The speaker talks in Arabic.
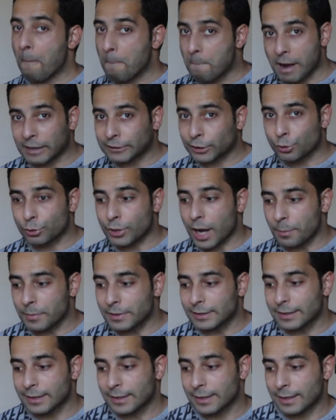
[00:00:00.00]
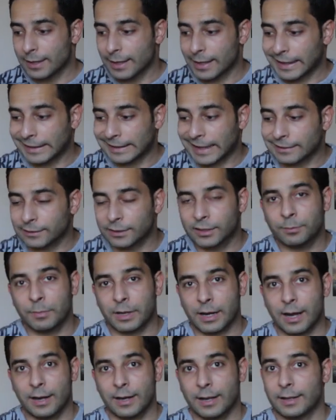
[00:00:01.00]
بعد شو نعمل نحدد
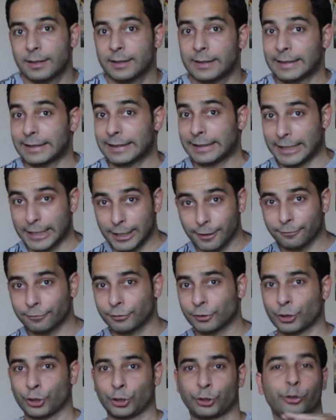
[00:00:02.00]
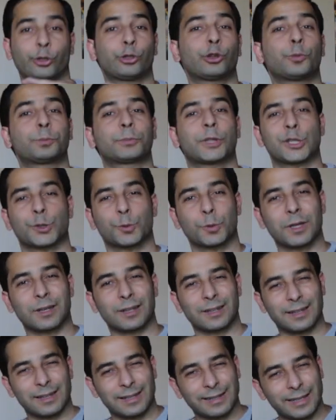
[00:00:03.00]
المرحله كيف نطلب
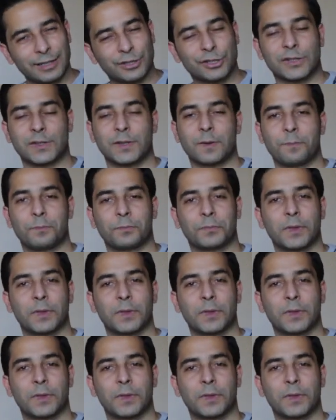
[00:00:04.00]
تصوير للجسم